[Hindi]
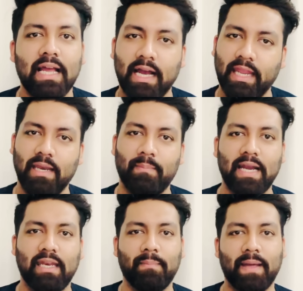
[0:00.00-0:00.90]
अगेन
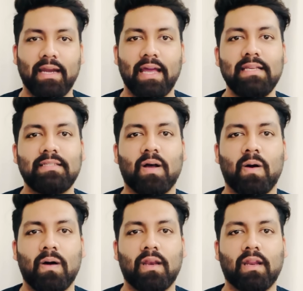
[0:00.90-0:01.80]
बैटिंग पैराडाइज
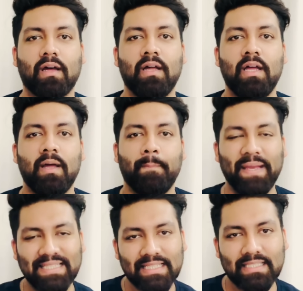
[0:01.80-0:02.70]
और
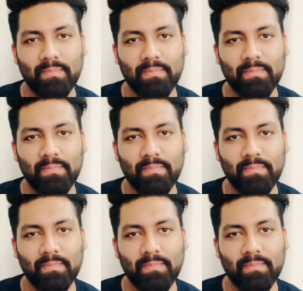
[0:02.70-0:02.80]
पेसर्स uh,